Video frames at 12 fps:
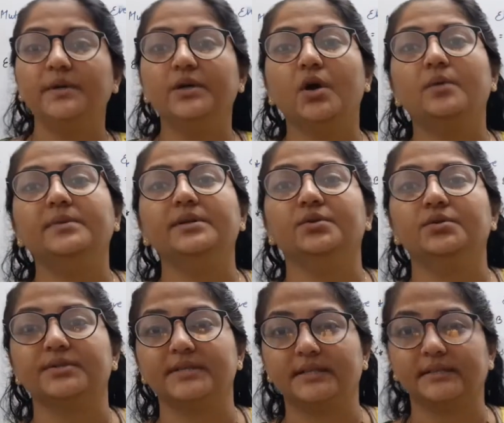में कॉमन हो
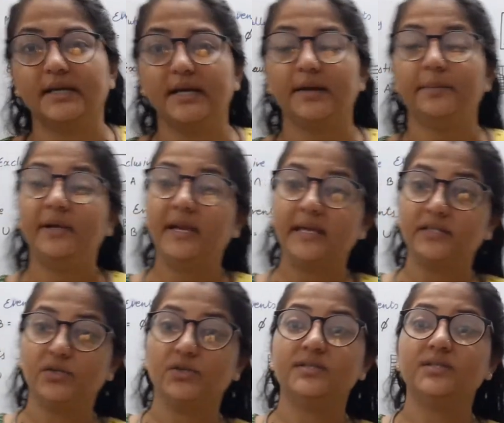सकता है बट
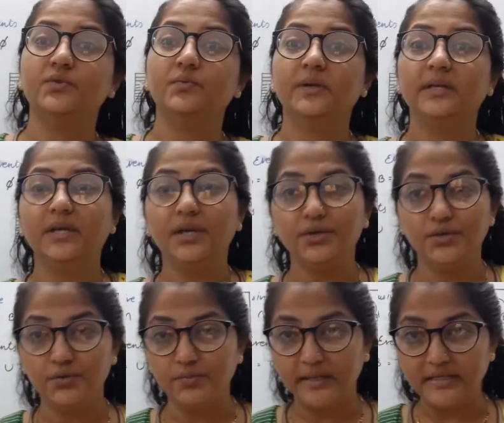एग्जॉस्टिव मिलके
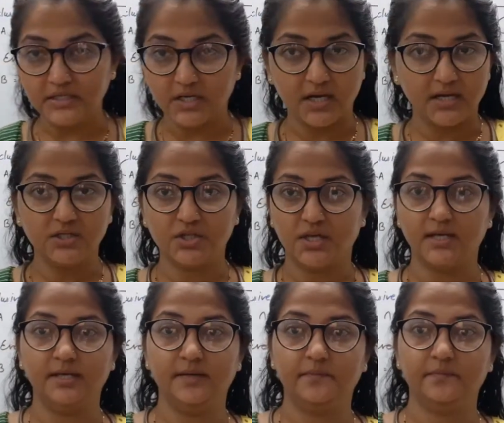यू बन जाना
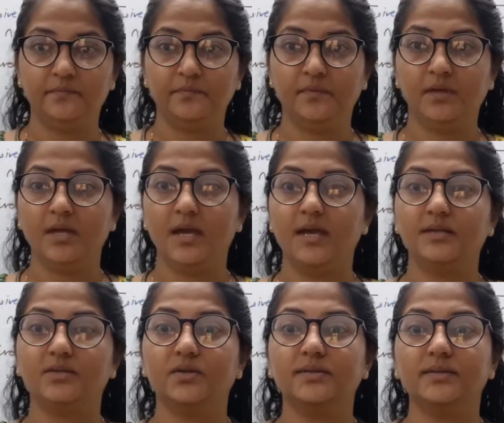चाहिए
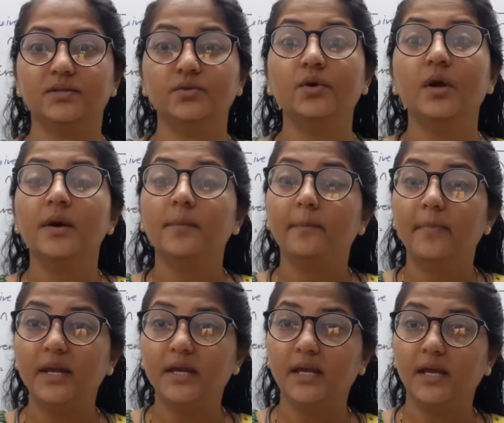एग्जॉस्टिव
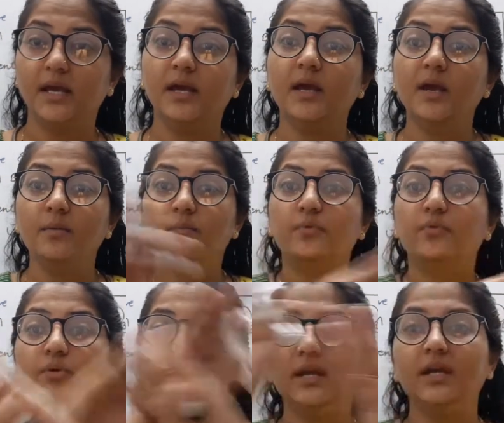मिलके
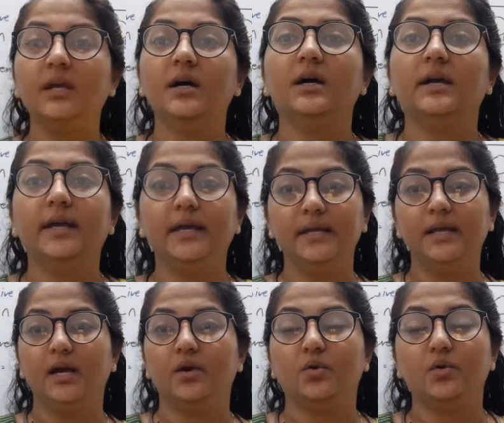पूरे
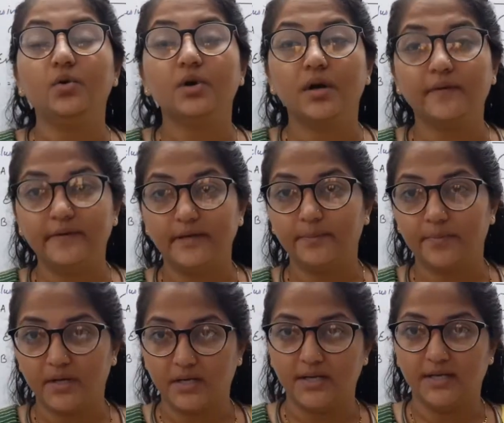एरिया को कवर अप
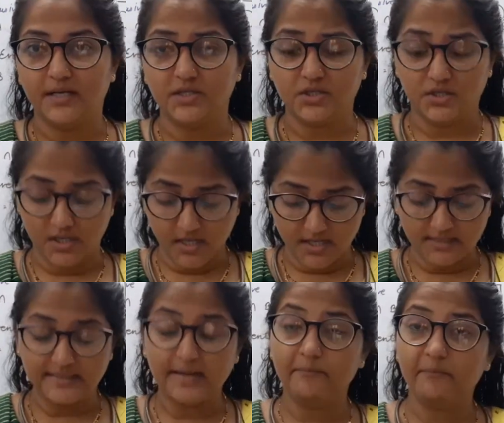कर लेना चाहिए
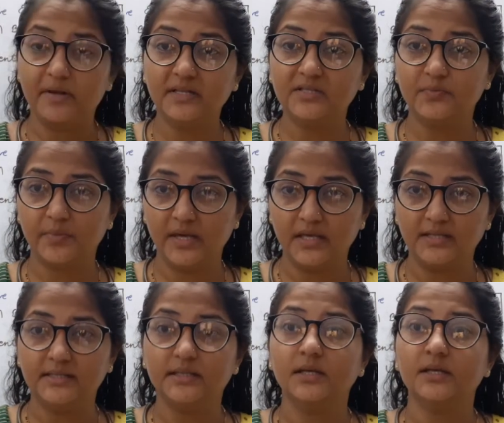सैंपल
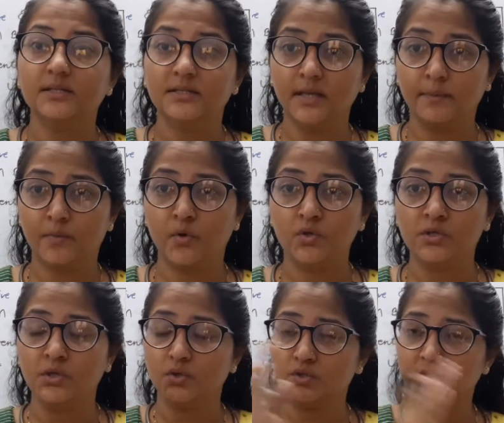स्पेस सब
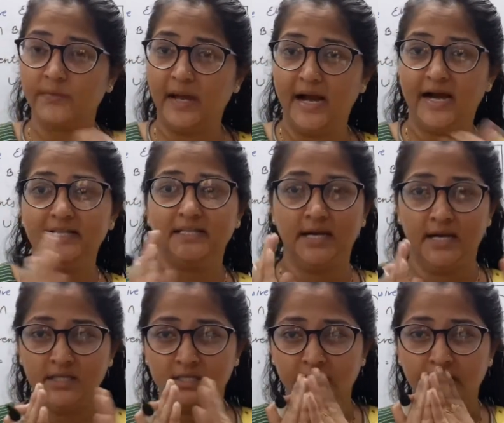कुछ उसमें आ
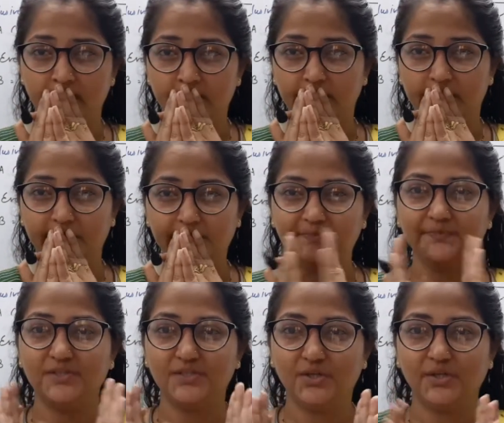जाना चाहिए
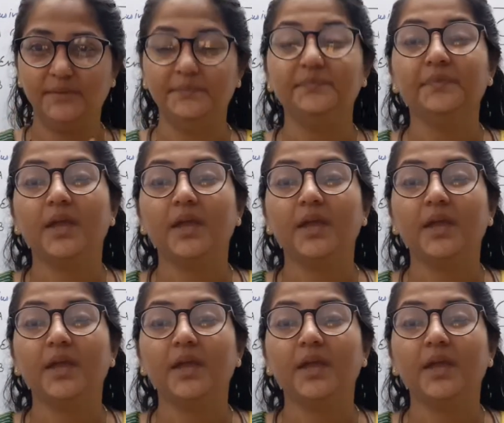सॉरी